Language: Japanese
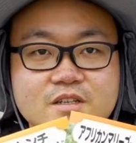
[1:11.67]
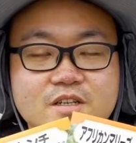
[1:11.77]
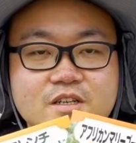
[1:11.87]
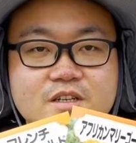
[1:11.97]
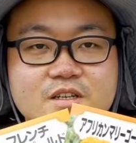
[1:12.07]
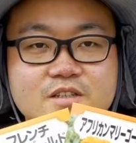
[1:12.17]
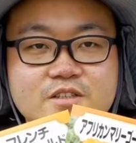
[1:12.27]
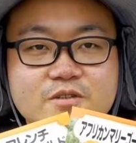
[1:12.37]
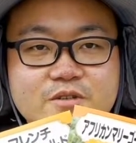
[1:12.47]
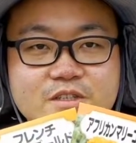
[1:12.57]
えー、
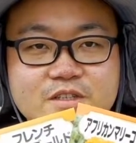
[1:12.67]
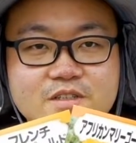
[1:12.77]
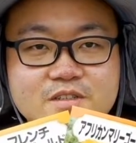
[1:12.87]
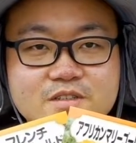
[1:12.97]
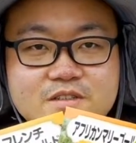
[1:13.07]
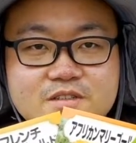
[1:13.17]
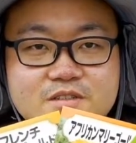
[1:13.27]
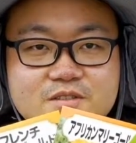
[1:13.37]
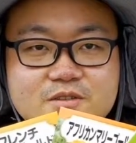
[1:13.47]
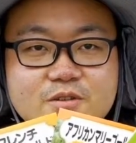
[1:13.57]
匂い
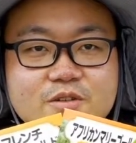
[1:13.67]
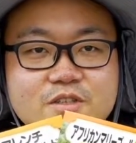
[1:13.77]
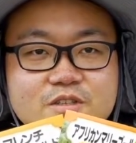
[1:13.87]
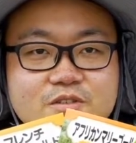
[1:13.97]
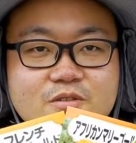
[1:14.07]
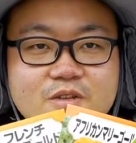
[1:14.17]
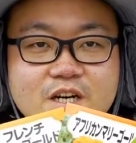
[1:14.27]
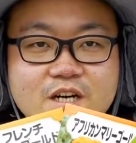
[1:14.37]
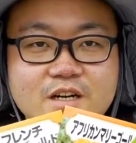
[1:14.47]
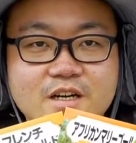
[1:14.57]
強いの
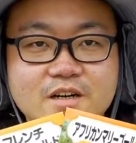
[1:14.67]
が